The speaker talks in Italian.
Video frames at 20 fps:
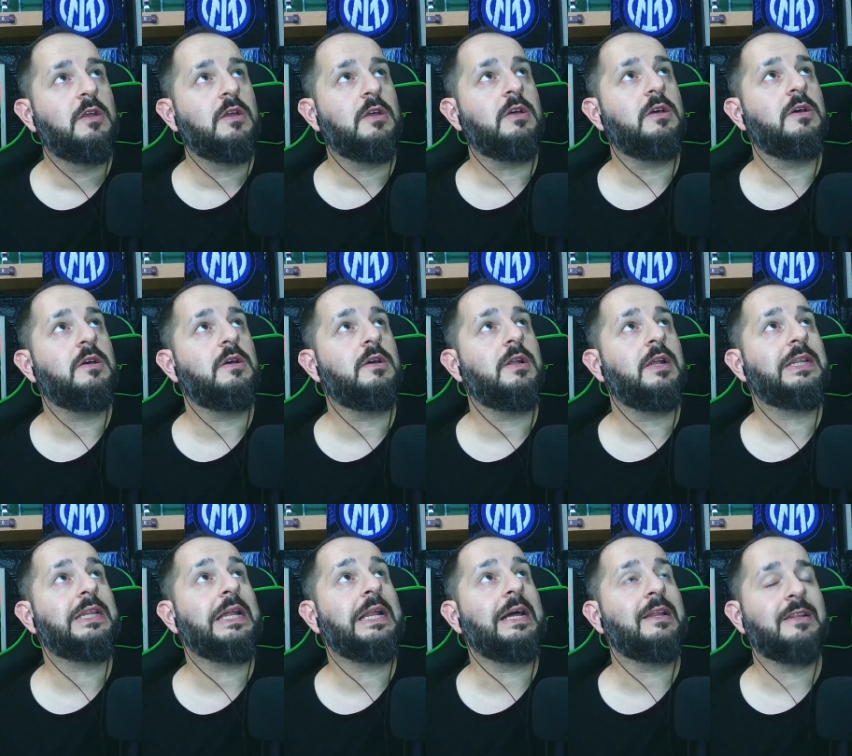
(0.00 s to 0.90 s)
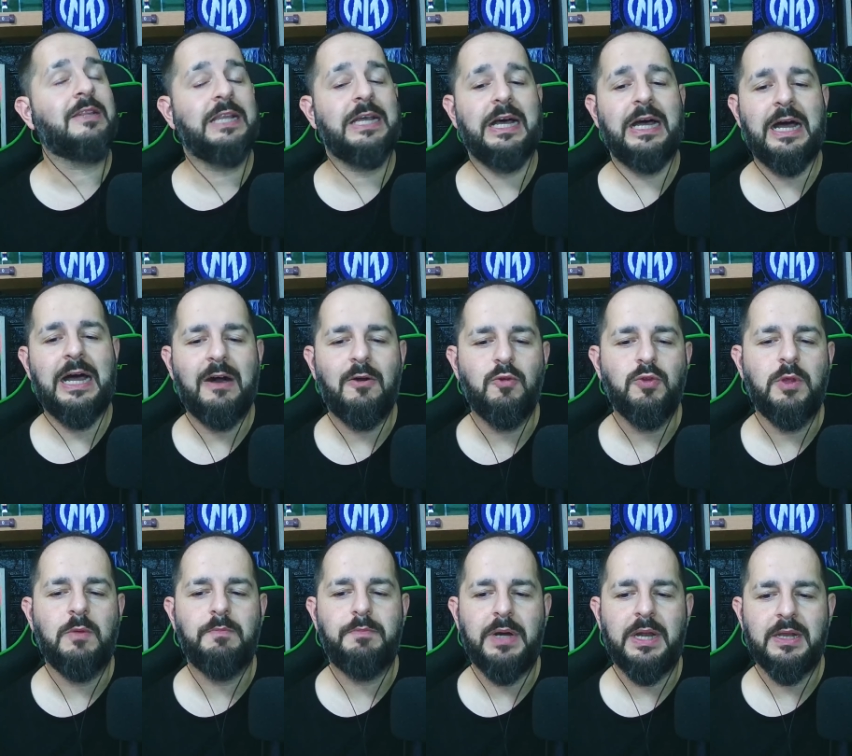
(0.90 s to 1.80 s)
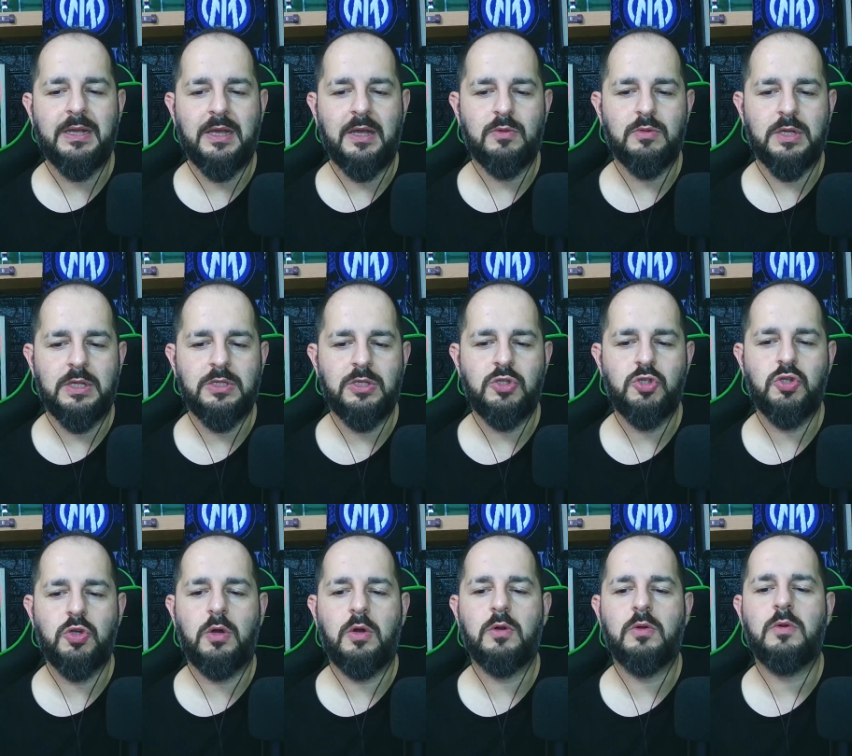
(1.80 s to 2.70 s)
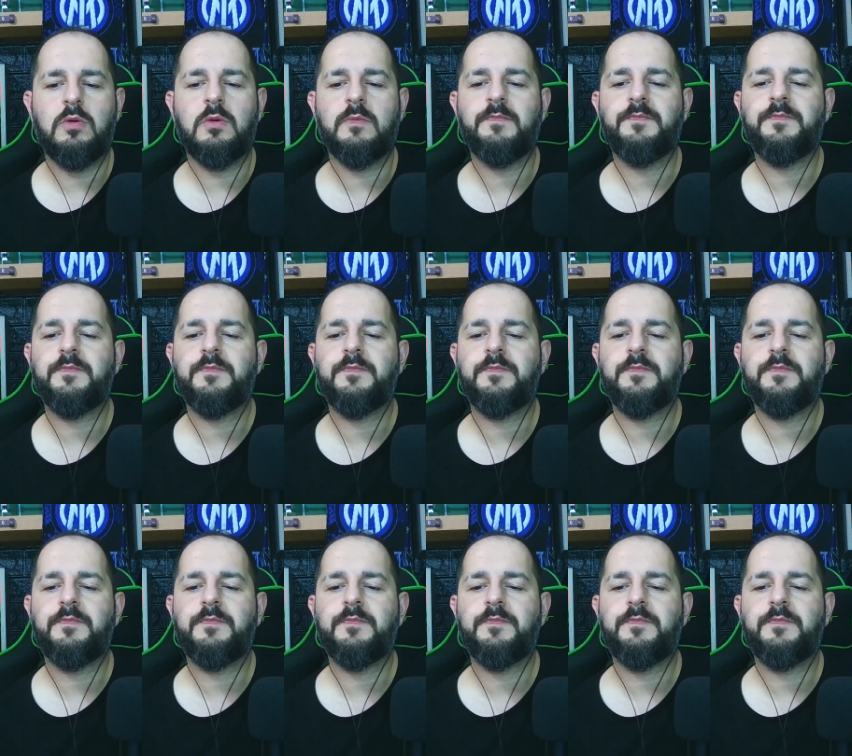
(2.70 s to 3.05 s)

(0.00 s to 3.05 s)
Eh, L'Atalanta ha un'impalcatura di gioco